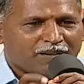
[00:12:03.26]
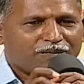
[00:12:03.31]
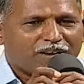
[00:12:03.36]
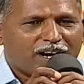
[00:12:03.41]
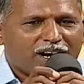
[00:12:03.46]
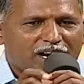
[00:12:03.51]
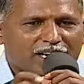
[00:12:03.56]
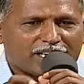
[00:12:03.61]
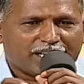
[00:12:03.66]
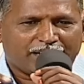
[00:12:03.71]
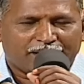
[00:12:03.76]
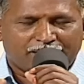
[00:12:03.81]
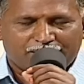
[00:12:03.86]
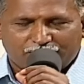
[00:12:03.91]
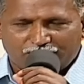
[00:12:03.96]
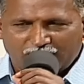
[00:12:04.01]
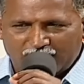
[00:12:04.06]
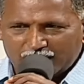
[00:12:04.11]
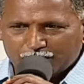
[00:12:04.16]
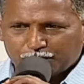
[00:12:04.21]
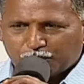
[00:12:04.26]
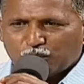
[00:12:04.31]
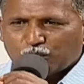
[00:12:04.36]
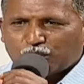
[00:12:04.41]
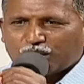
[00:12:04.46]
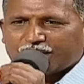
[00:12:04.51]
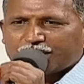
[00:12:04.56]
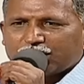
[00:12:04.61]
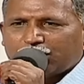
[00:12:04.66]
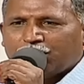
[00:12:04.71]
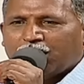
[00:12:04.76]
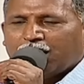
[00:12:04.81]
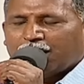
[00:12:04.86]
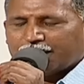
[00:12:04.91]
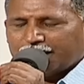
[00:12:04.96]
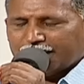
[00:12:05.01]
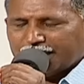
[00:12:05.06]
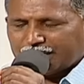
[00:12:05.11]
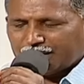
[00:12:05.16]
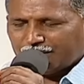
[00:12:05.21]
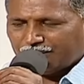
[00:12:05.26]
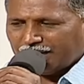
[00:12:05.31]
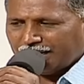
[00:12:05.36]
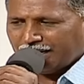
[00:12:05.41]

வாகை வான் பூங்குடசம் எருவை